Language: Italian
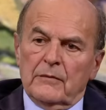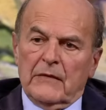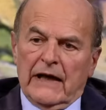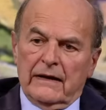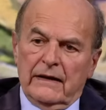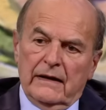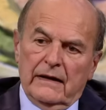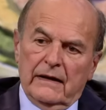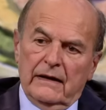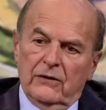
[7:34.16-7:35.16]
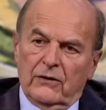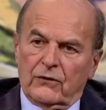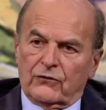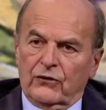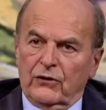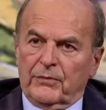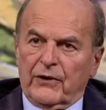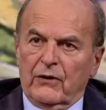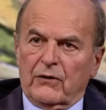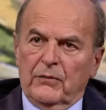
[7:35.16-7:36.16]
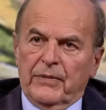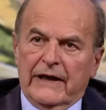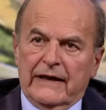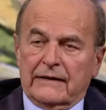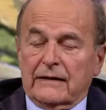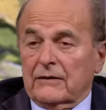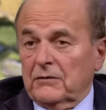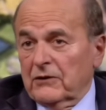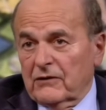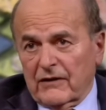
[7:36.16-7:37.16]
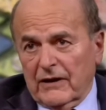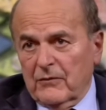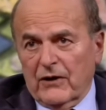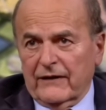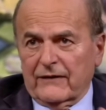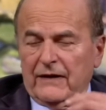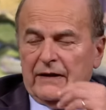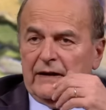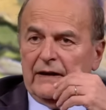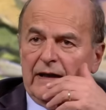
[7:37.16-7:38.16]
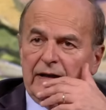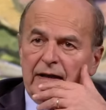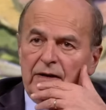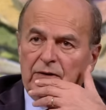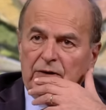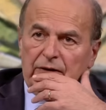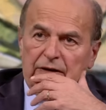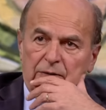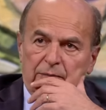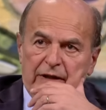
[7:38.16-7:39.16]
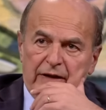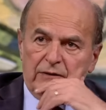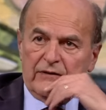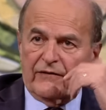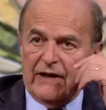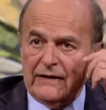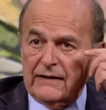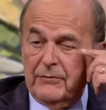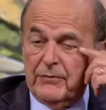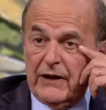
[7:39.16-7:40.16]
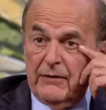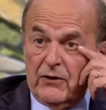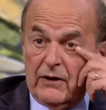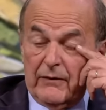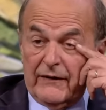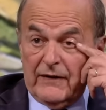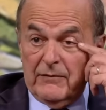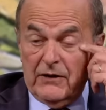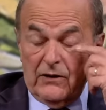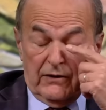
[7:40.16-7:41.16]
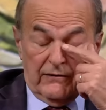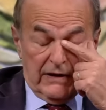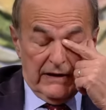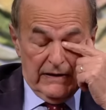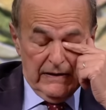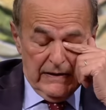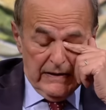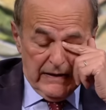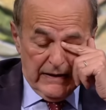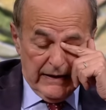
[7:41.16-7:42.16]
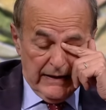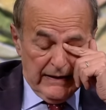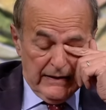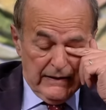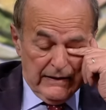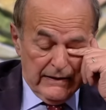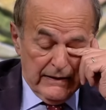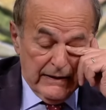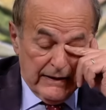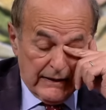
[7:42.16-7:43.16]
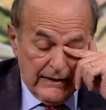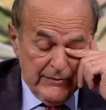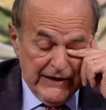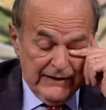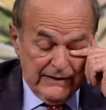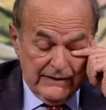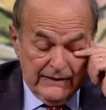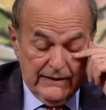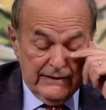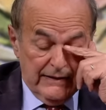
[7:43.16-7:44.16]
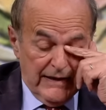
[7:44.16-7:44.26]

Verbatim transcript: Ma eh, loro sono preoccupati, come dovremmo essere anche noi, di un paio di fatti. Il primo che questa manovra è eh, largamente in